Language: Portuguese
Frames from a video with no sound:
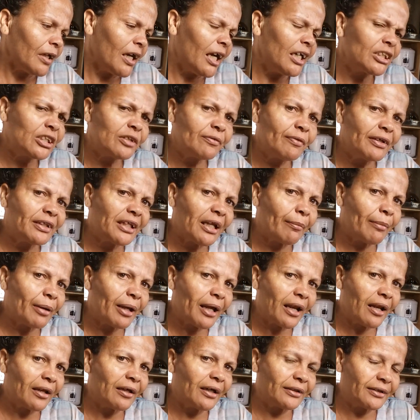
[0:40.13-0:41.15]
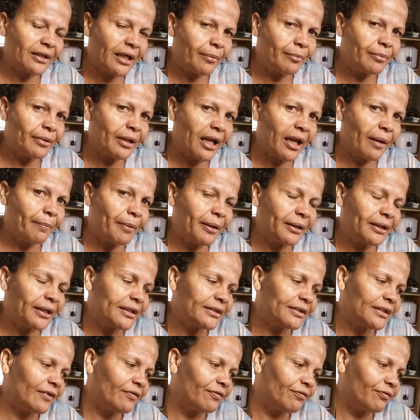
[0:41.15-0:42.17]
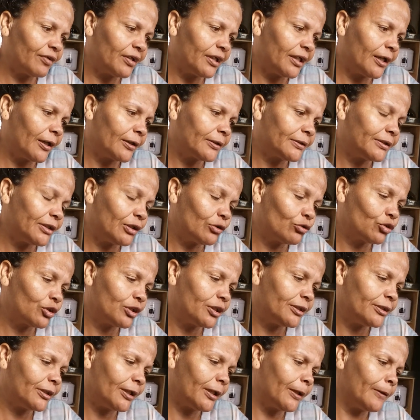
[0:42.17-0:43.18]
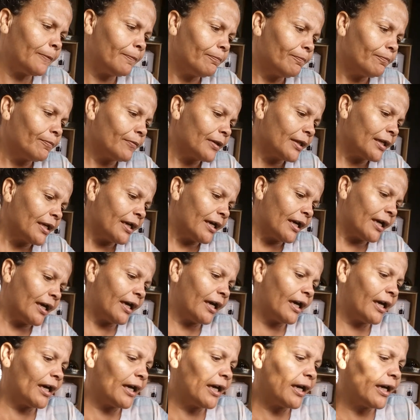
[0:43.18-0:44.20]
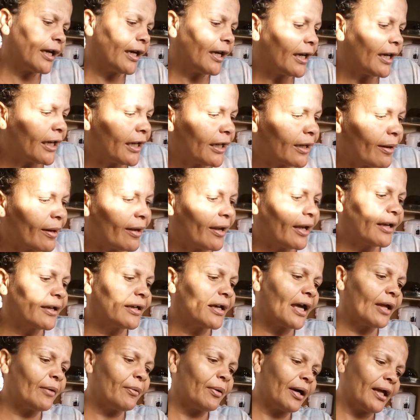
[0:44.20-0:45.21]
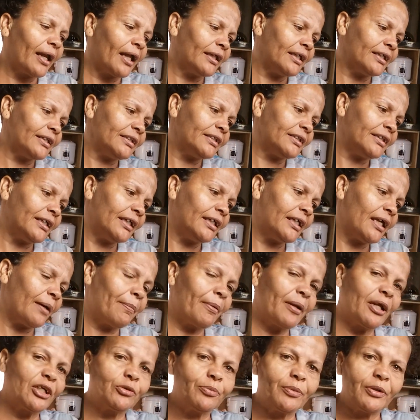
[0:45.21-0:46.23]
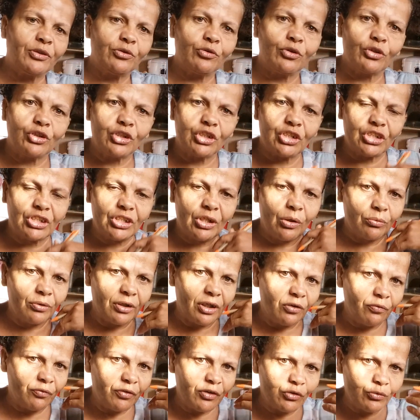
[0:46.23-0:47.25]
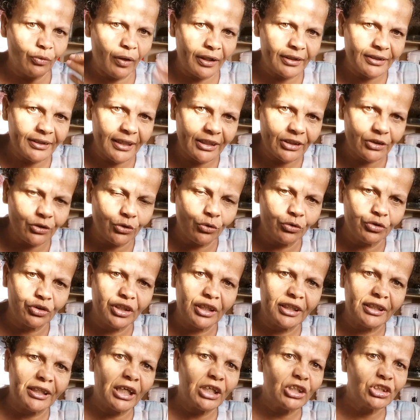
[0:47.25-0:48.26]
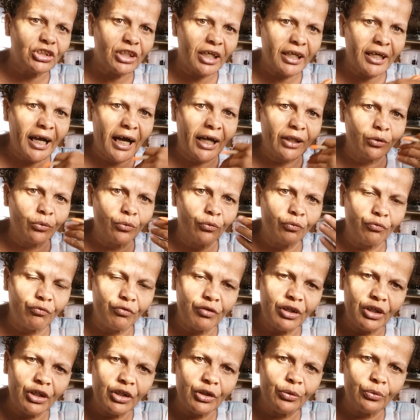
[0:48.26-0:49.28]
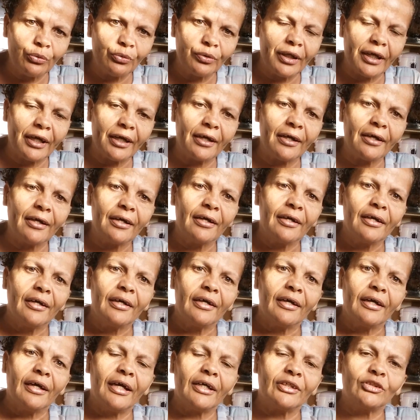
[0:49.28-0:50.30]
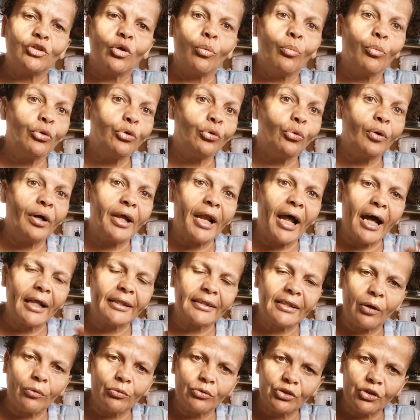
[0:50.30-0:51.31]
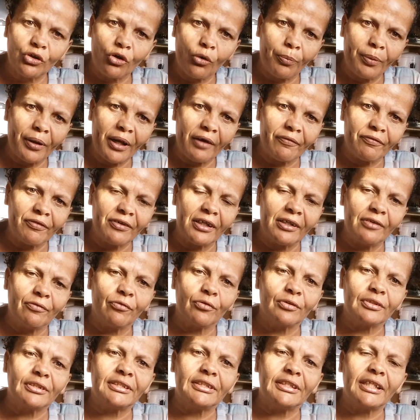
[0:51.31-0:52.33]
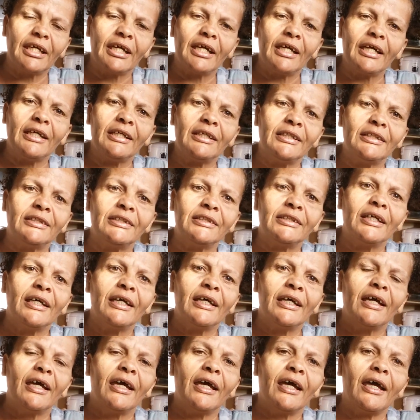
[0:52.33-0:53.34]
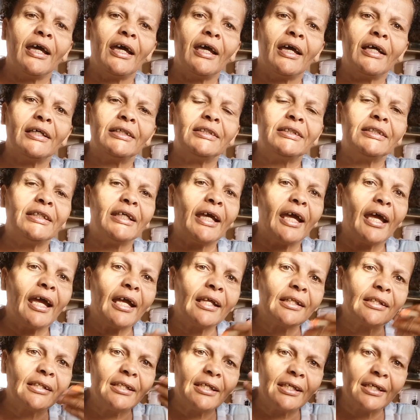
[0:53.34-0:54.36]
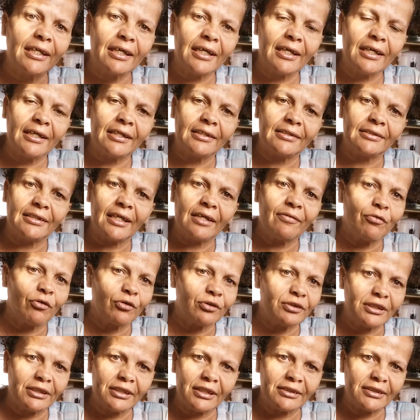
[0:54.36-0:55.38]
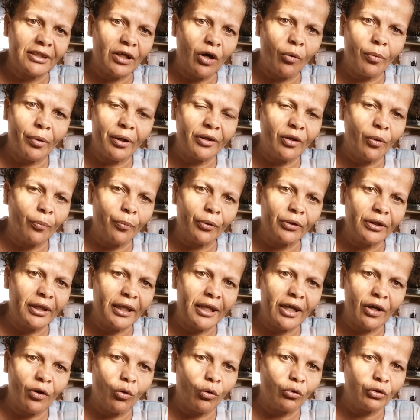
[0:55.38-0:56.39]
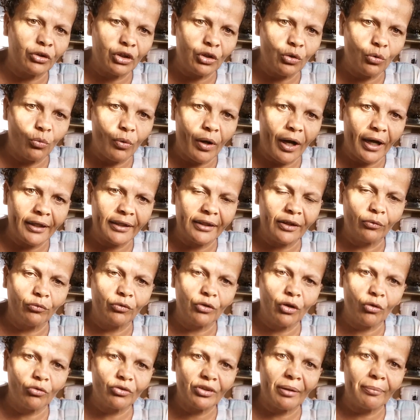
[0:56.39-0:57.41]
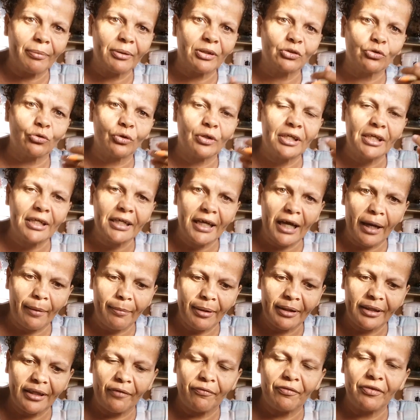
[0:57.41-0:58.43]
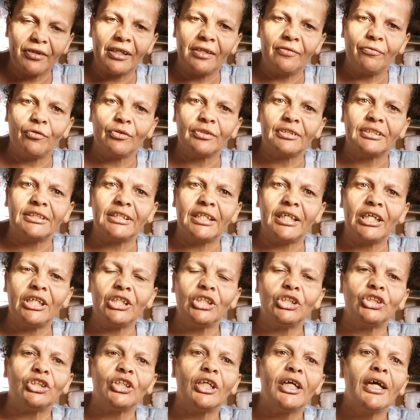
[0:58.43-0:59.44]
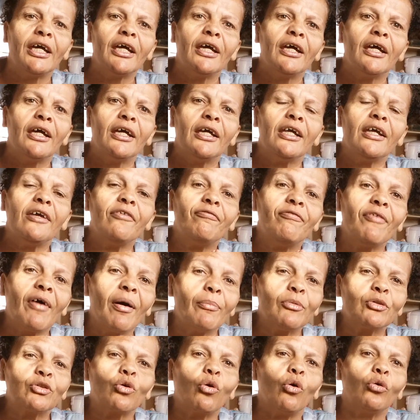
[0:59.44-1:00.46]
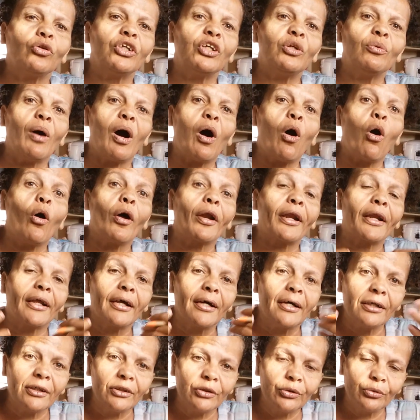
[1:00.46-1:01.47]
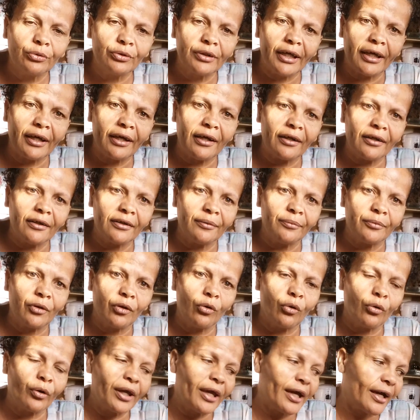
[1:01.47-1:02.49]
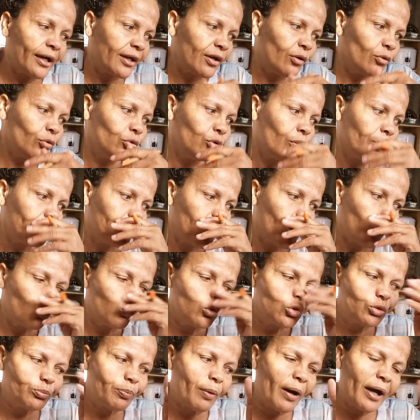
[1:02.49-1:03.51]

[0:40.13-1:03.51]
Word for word: Acho que vai, trabalhar, vai terminar lá para terça-feira, se Deus quiser. É, quero, quero agradecer né, pelas pessoas que estão dando visualizações, que têm chegado no vídeo, né? É, sou muito grata ao Senhor pela vida de vocês. É, ciente de que sem vocês essa obra não poderia continuar. Então, Deus abençoe ricamente a vida de vocês e vamos continuar orando, né? Eu coloquei aqui o nome de alguns